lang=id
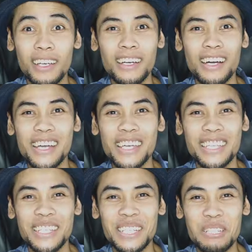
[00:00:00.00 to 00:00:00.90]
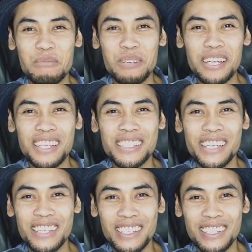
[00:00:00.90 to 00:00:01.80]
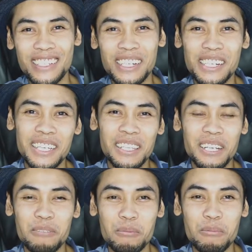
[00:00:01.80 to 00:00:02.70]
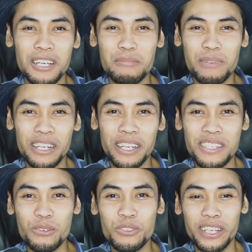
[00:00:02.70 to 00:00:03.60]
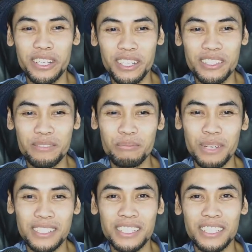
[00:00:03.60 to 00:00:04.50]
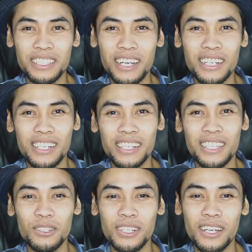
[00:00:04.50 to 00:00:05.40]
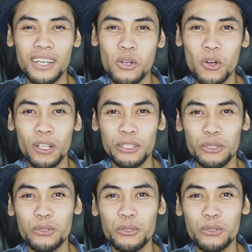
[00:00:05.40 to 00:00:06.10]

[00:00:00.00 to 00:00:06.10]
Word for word: Hai, ketemu lagi dengan saya Ihsan. Kali ini kita akan membahas mengenai SEO checklist. Bahasan kita hari ini itu adalah call to